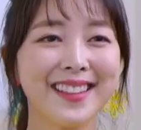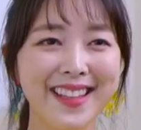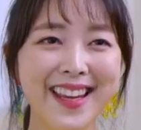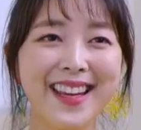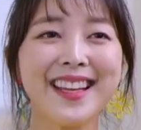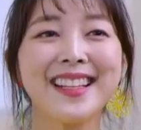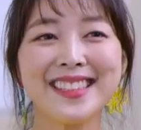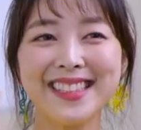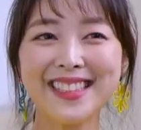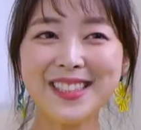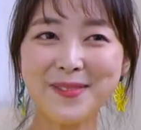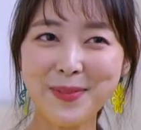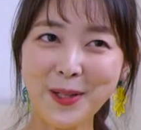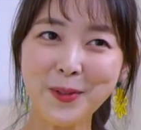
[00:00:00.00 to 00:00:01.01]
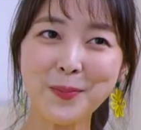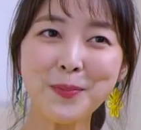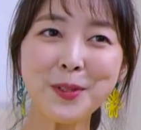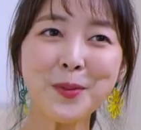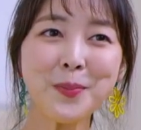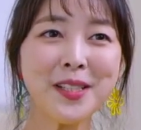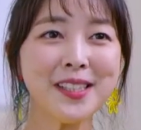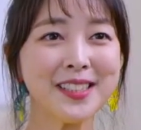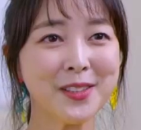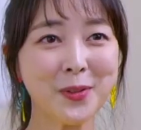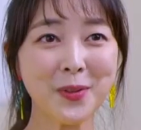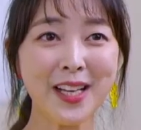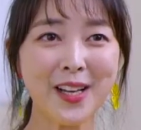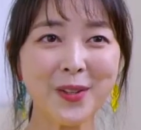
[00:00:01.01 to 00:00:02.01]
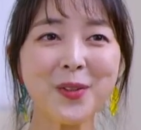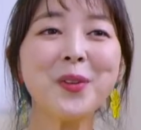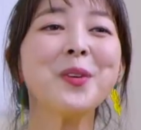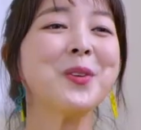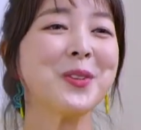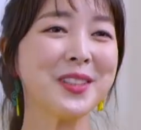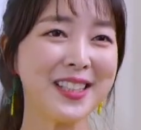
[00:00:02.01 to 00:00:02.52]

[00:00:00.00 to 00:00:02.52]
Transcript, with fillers: 네, 지금 바로 프로필을 등록하고